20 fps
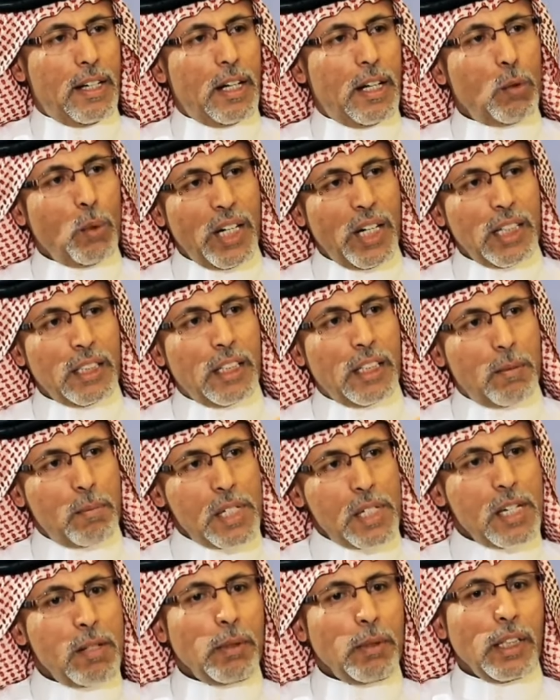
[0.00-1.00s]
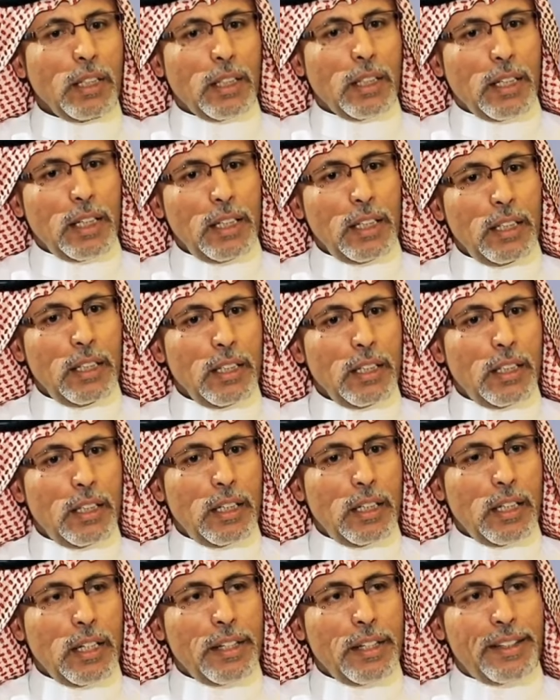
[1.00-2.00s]
الوالد لما سمع قال لي
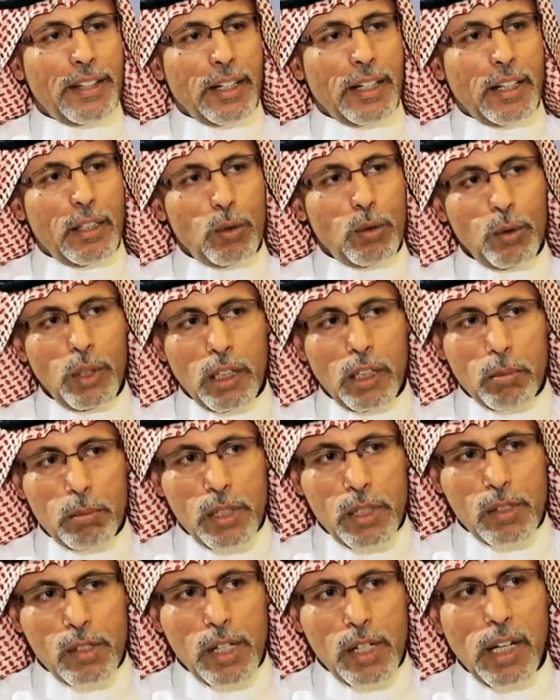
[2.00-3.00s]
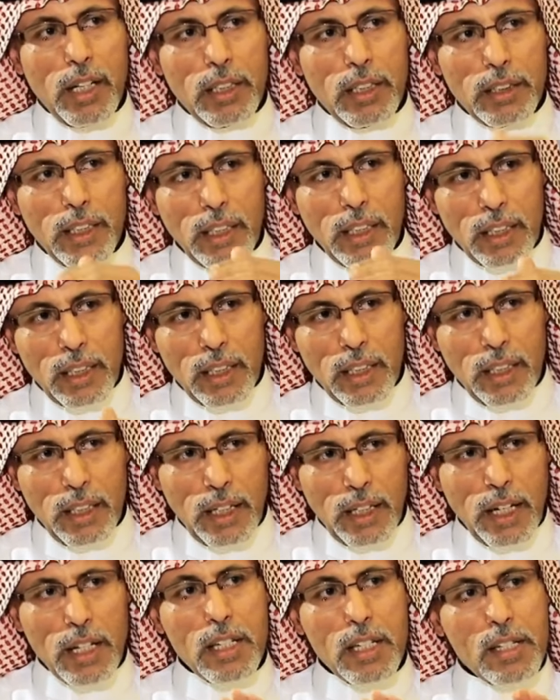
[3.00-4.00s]
اذا قالوا لك بنصعدك
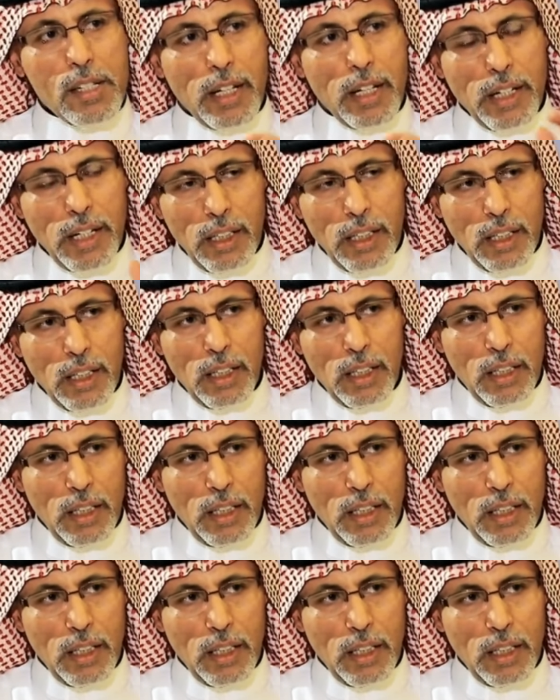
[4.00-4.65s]
اي سنه